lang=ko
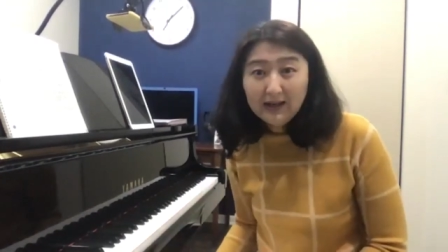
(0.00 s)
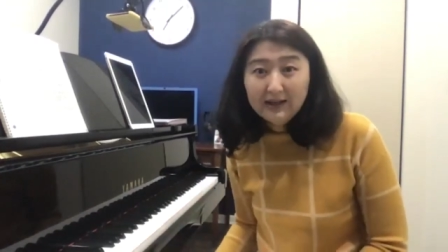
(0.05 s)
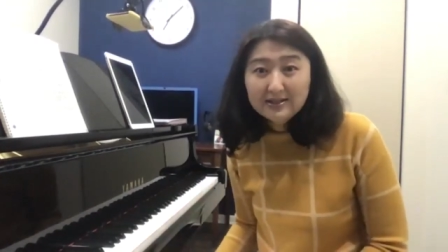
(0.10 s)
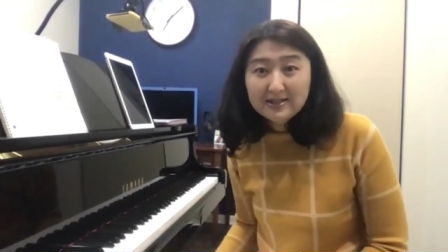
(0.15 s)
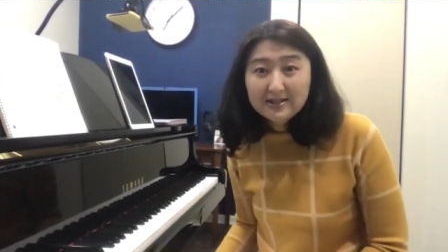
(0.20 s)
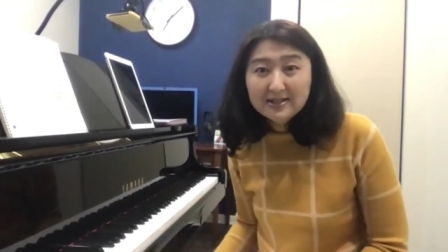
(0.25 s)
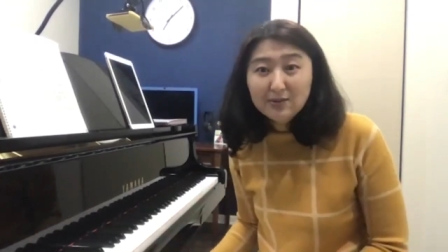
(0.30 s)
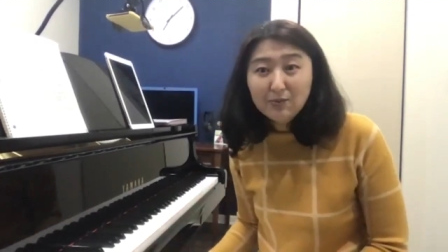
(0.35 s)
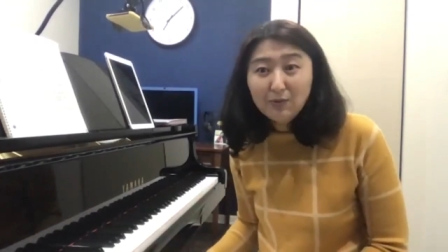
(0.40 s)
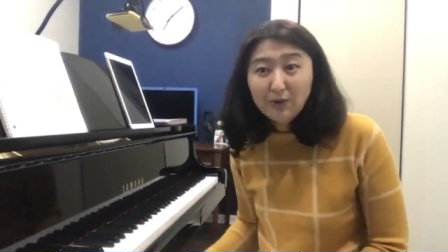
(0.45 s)

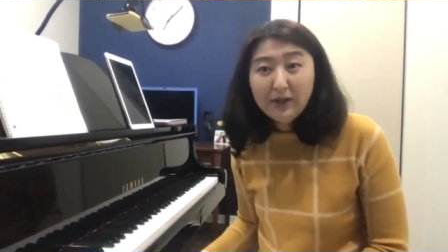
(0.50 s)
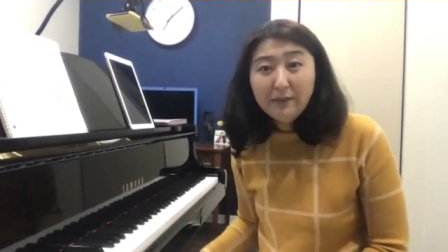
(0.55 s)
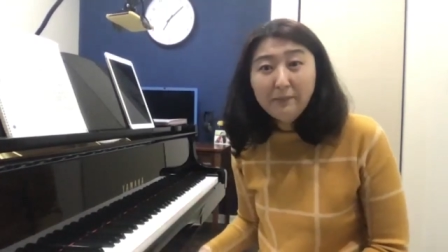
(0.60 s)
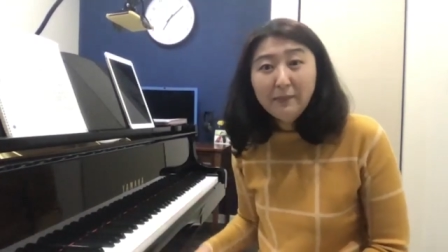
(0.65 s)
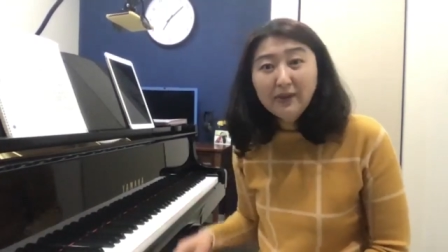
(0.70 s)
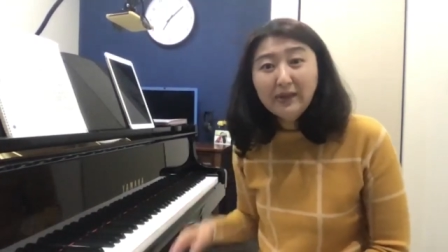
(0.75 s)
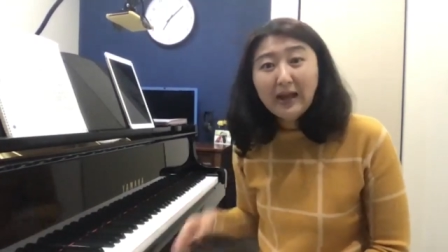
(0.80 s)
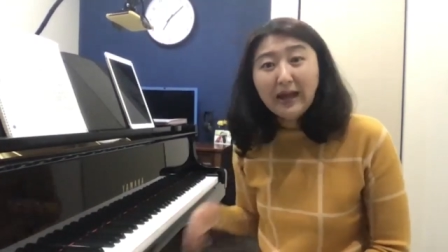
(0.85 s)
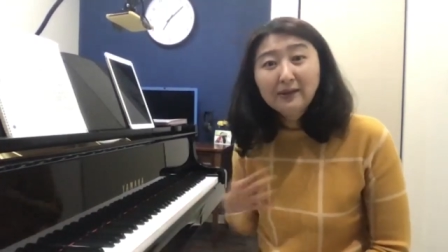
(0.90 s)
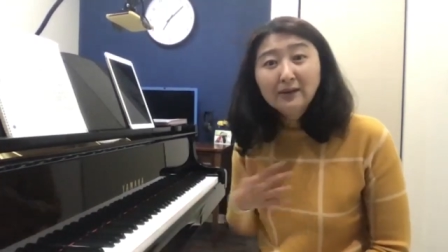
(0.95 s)
지금 왜냐면
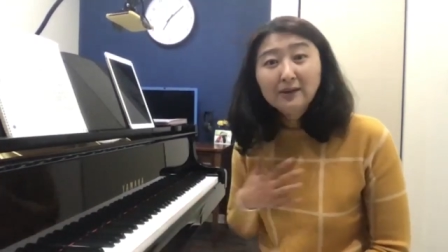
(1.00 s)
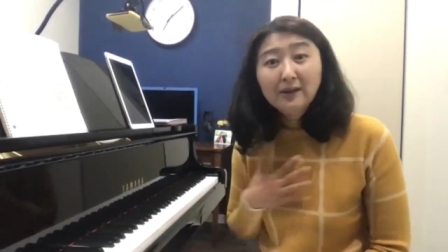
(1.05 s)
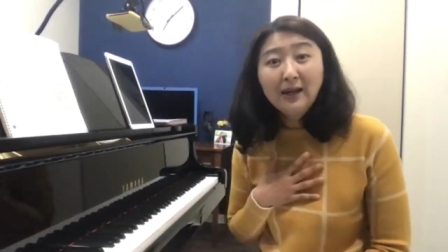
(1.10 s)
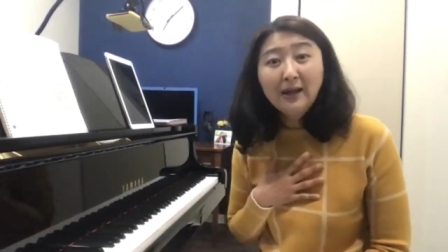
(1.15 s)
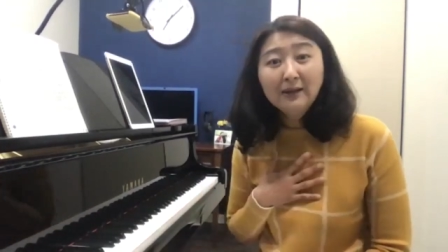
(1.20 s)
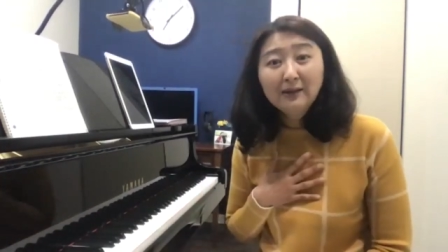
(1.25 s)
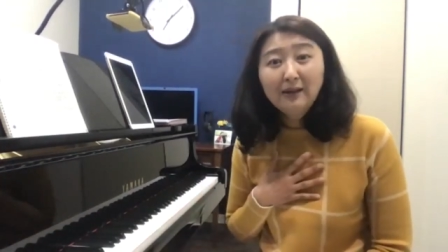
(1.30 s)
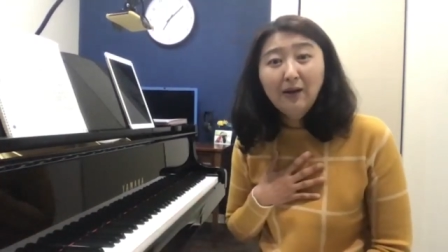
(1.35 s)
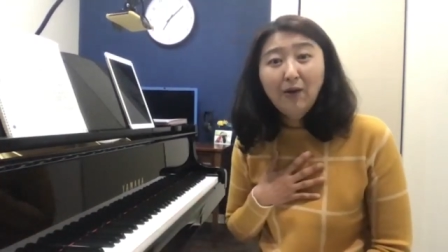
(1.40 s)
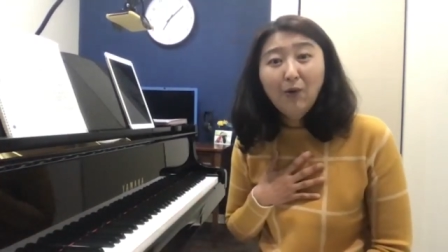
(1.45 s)
나는
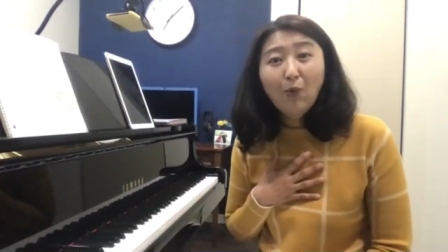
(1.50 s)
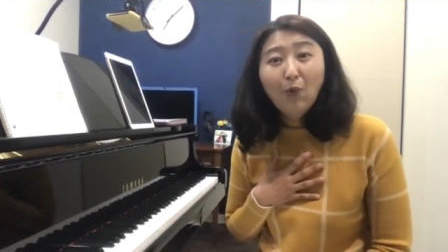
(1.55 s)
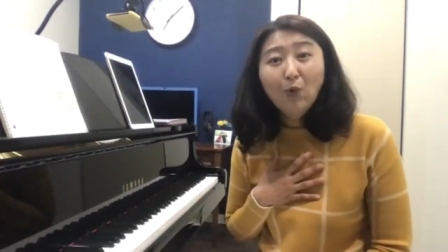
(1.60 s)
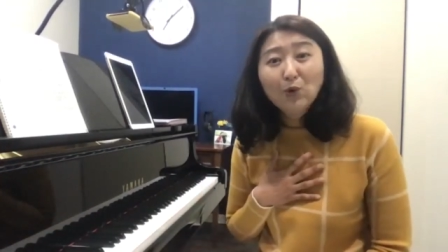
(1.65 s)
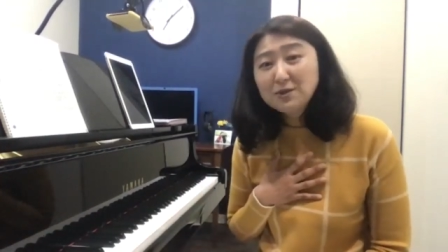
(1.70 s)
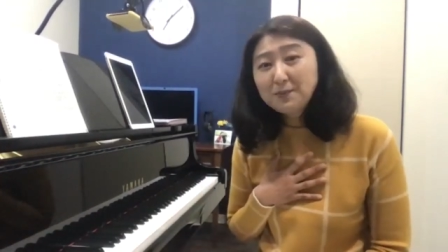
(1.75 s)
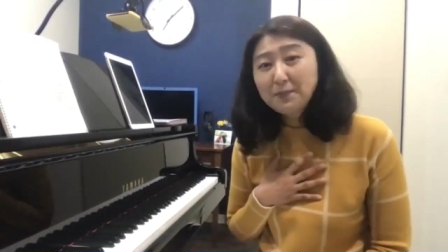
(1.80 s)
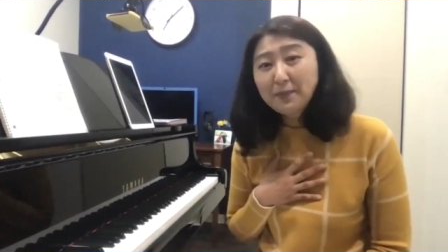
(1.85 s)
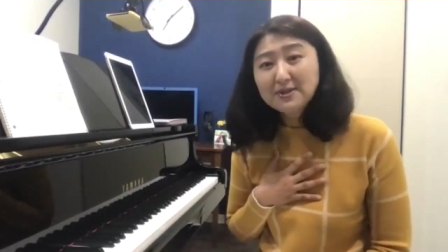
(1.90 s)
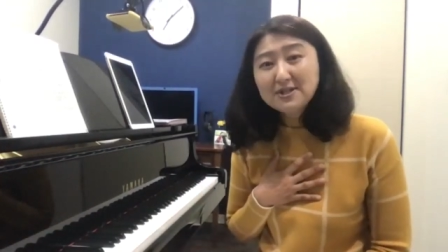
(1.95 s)
한
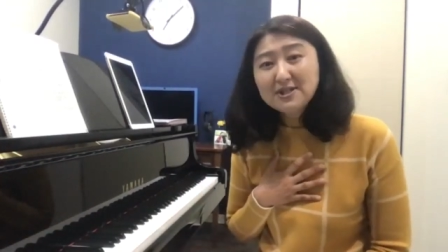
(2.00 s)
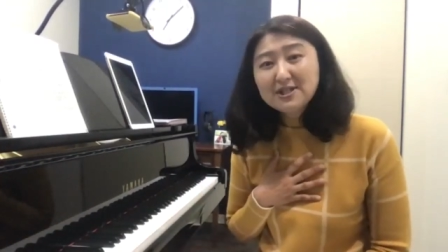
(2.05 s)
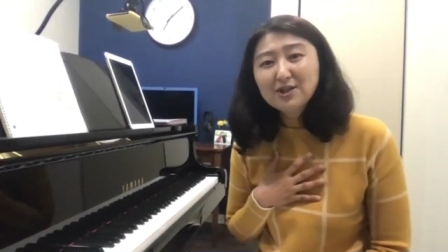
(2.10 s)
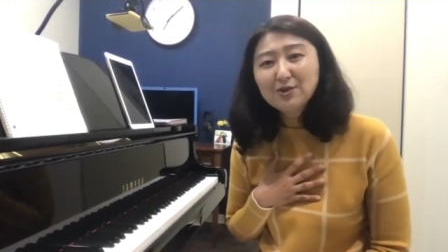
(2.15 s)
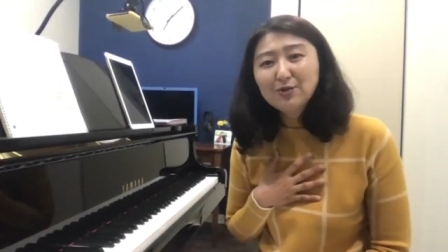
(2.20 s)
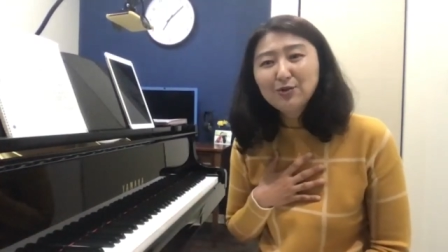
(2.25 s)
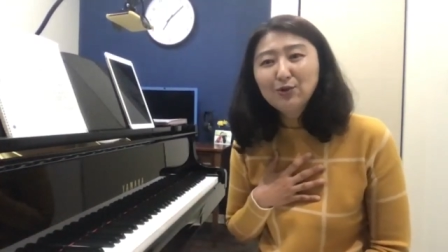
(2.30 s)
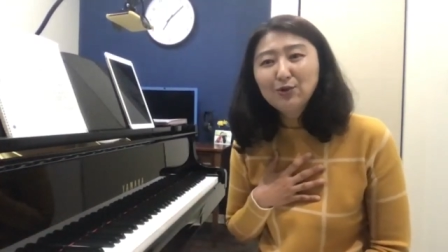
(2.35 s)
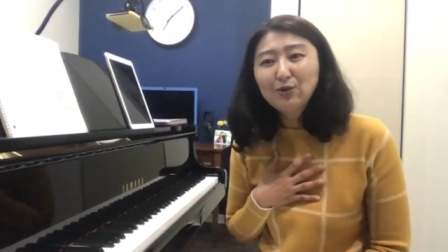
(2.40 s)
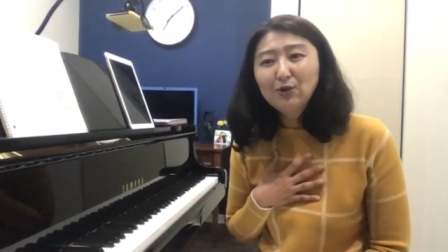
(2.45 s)
50번
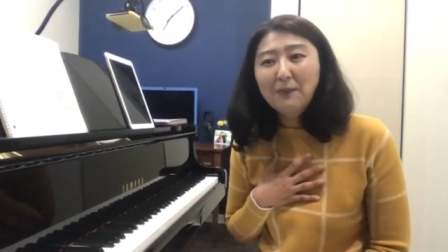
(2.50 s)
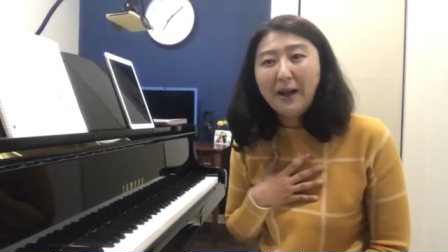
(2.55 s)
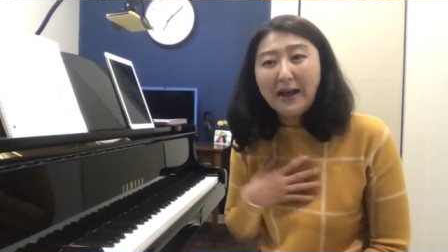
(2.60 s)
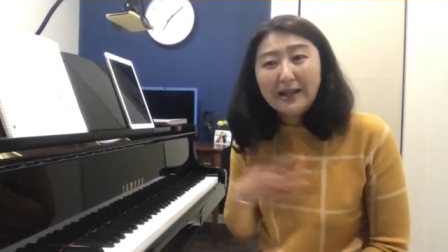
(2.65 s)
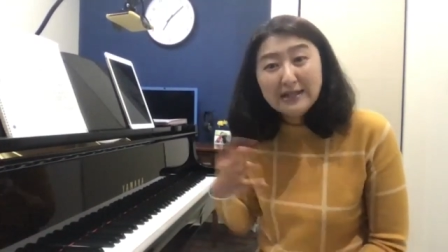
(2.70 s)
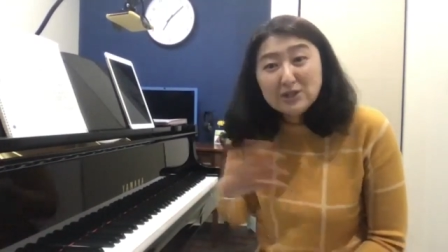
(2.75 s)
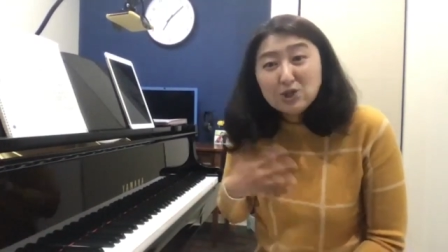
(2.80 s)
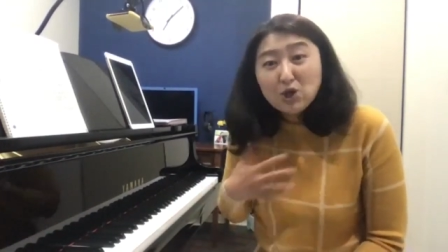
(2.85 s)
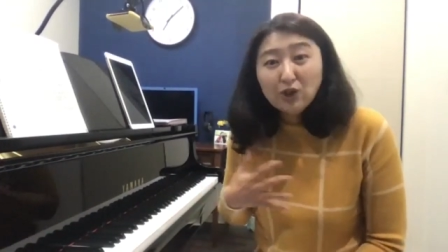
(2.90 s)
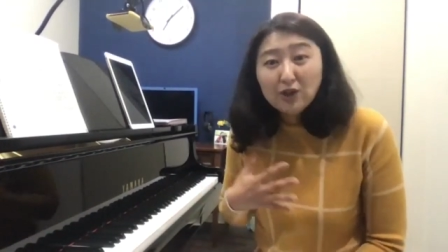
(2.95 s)
치고
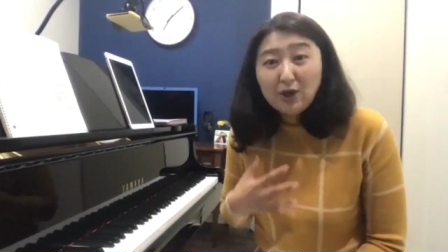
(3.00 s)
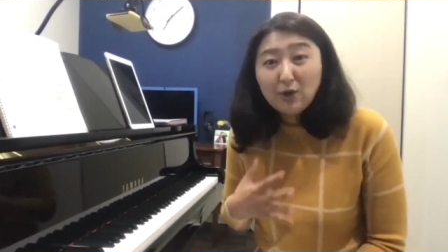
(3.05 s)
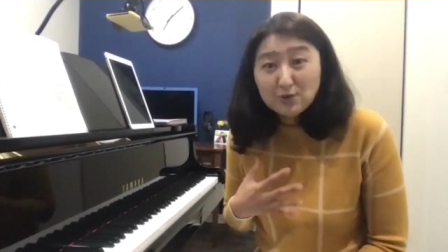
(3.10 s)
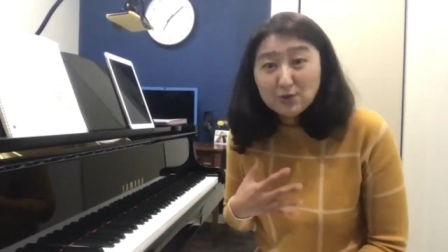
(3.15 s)
많이 쳤다고